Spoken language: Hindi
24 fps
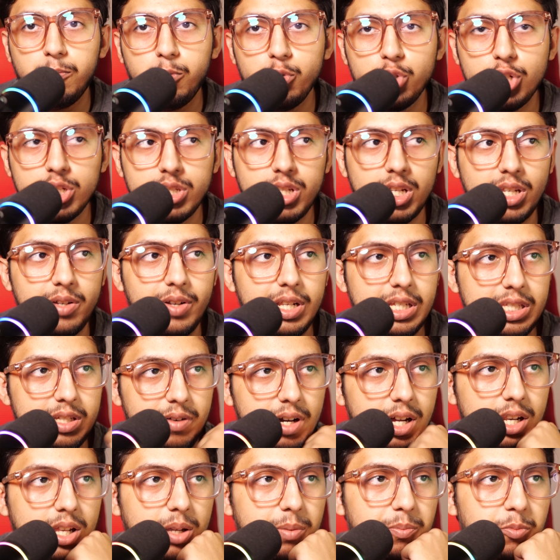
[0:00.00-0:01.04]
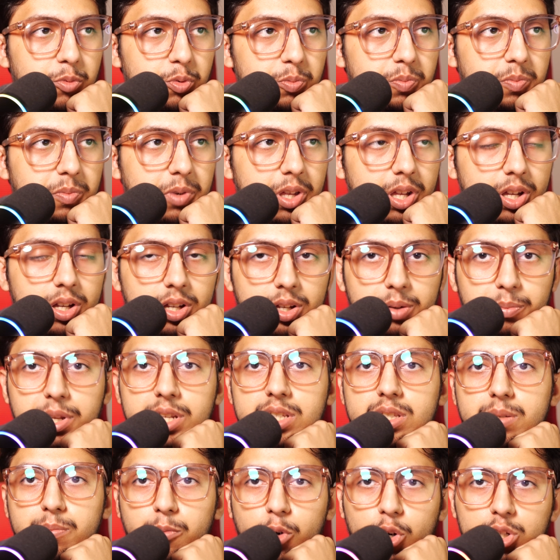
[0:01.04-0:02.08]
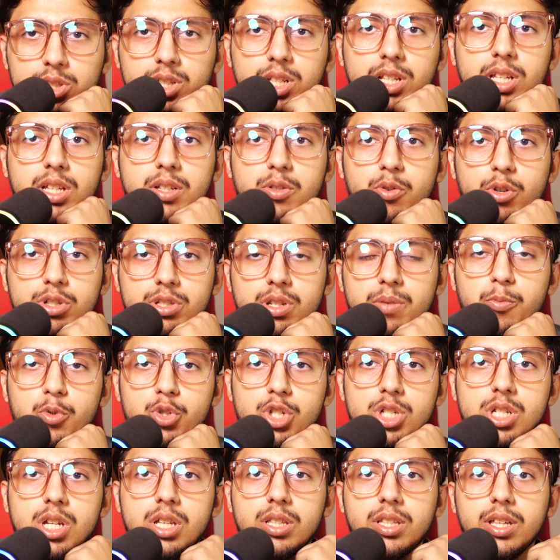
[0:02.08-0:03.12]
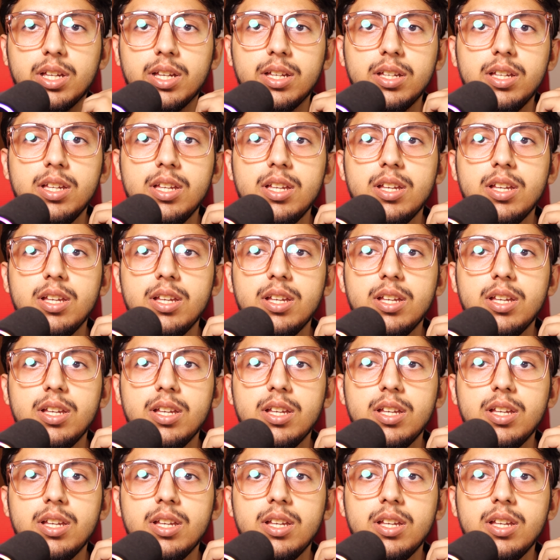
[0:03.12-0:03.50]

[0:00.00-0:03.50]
पूछे जाने वाला सवाल है मेरे से बहुत ज़्यादा एक क्वेश्चन पूछा जाता है